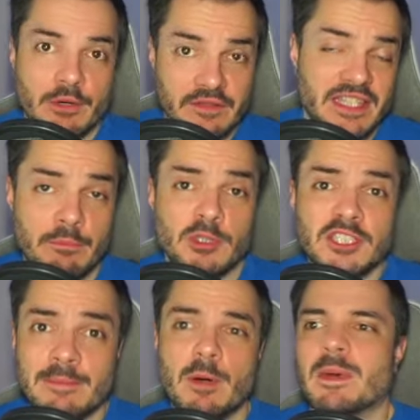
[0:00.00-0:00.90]
quindi avete un po'
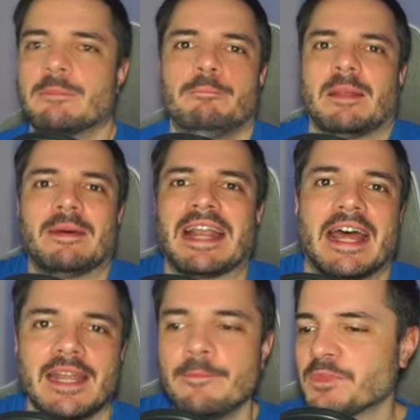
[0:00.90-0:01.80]
di tempo per
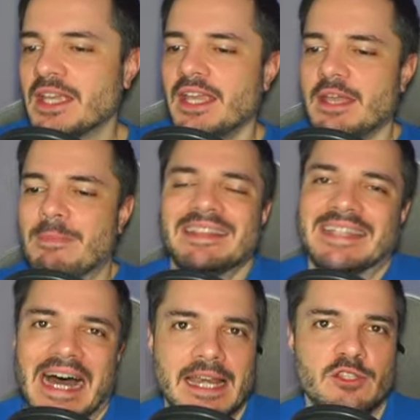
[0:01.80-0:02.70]
preparare e
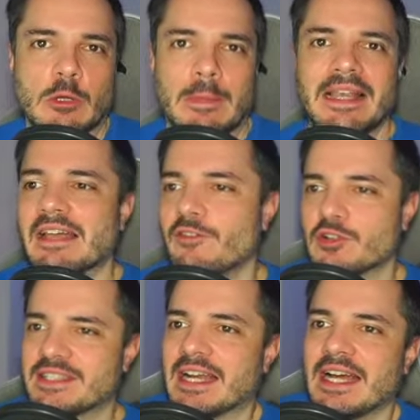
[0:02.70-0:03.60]
mandare, insomma, la
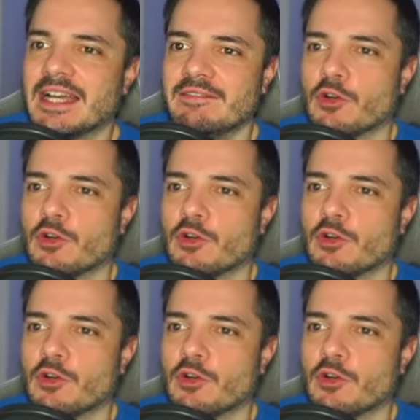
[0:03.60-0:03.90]
vostra,